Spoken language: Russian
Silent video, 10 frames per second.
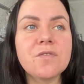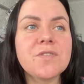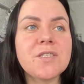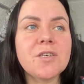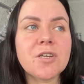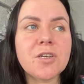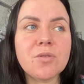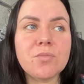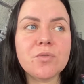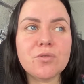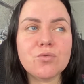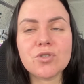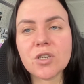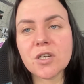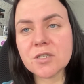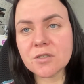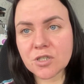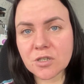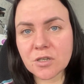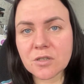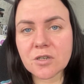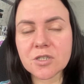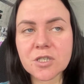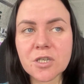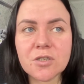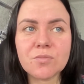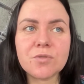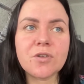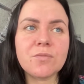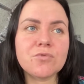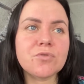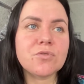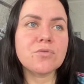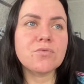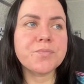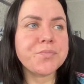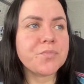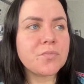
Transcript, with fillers: В зеркале было ужаснейшее отражение, потому что, ну,